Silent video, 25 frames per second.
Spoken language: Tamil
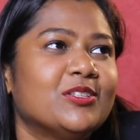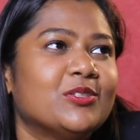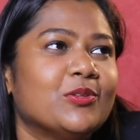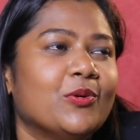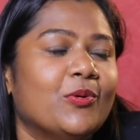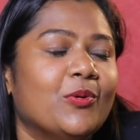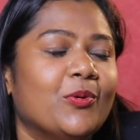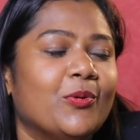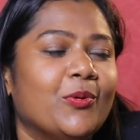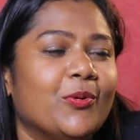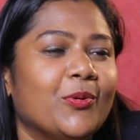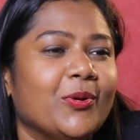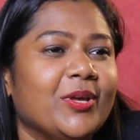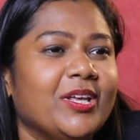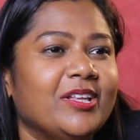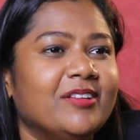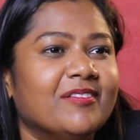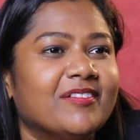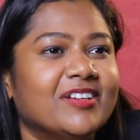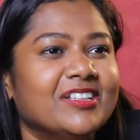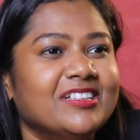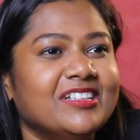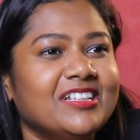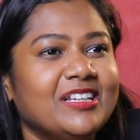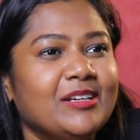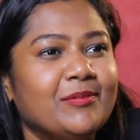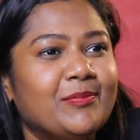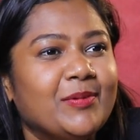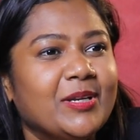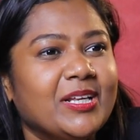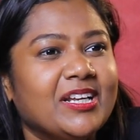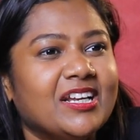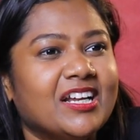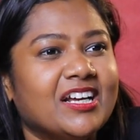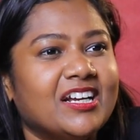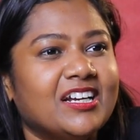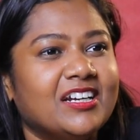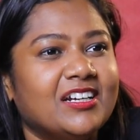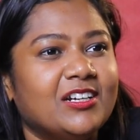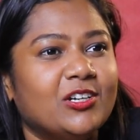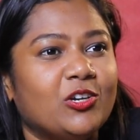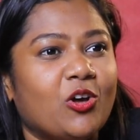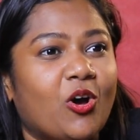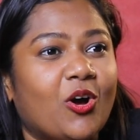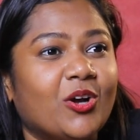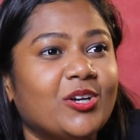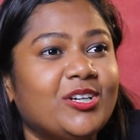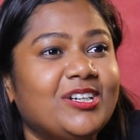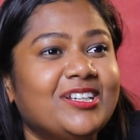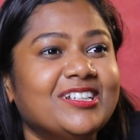ஸோ இது வந்து எப்படின்னா
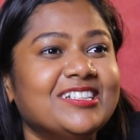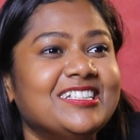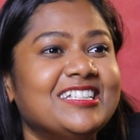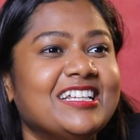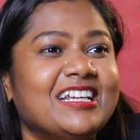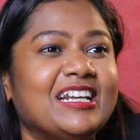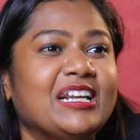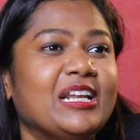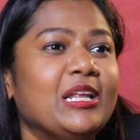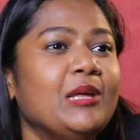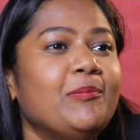டாக்டர்ஸை